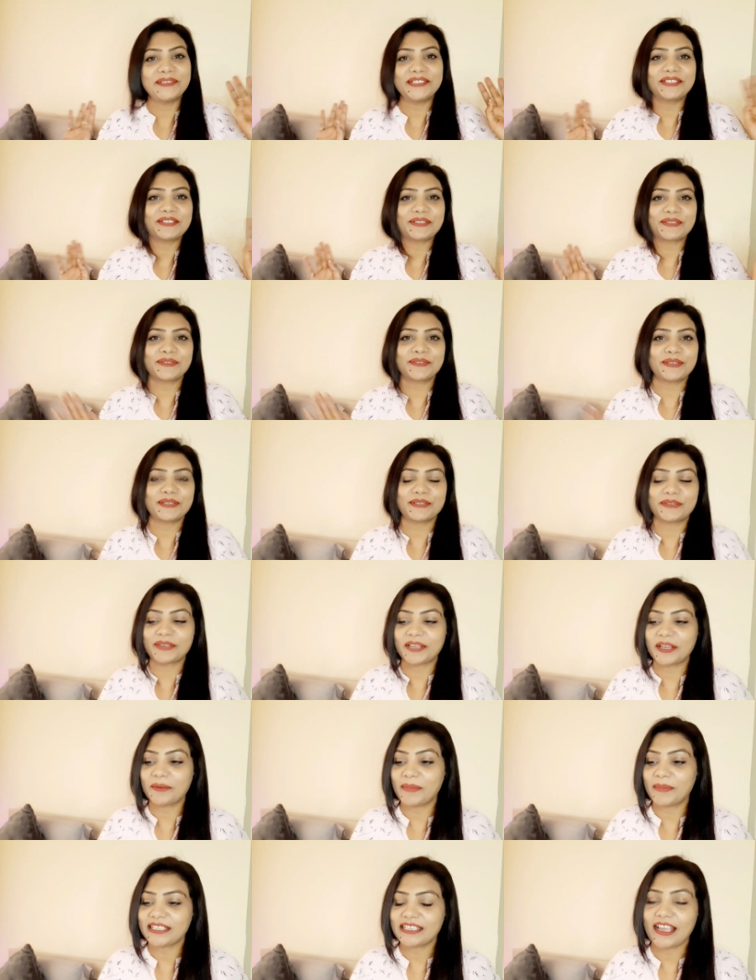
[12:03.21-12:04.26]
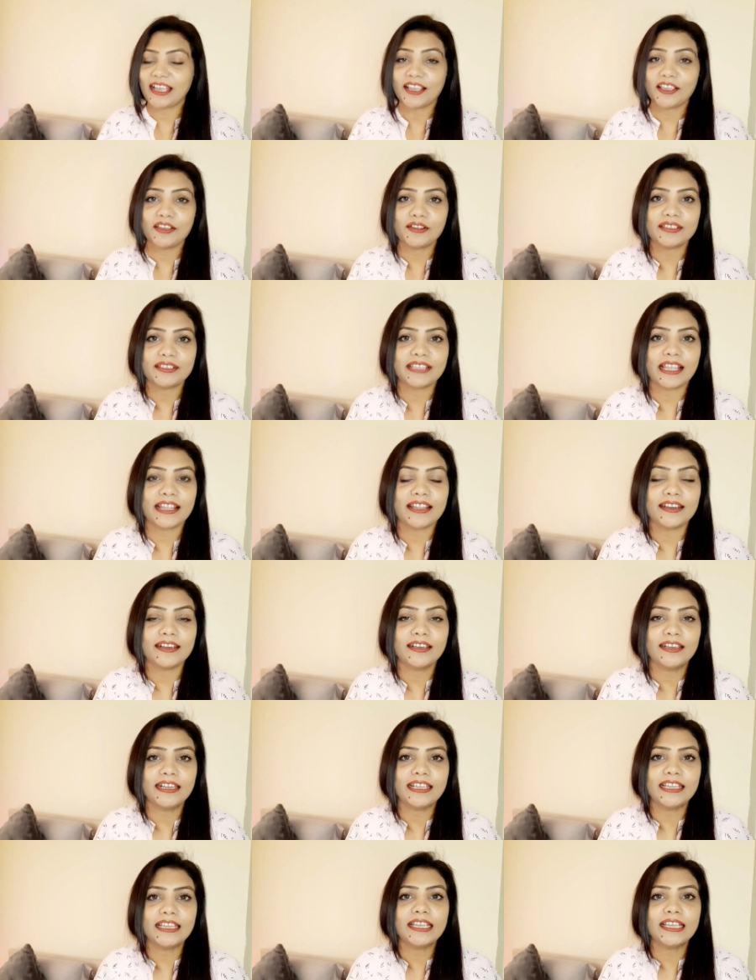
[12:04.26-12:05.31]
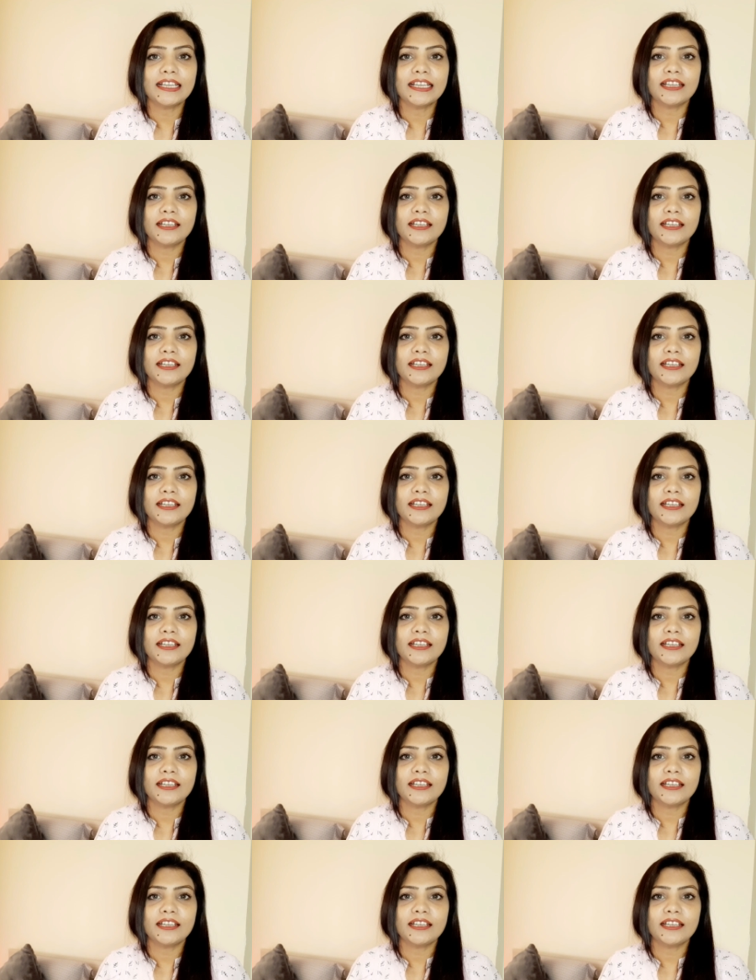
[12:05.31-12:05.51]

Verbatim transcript: मुझे तो स्टोरी सुनकर मजा आ गया और सेकंडली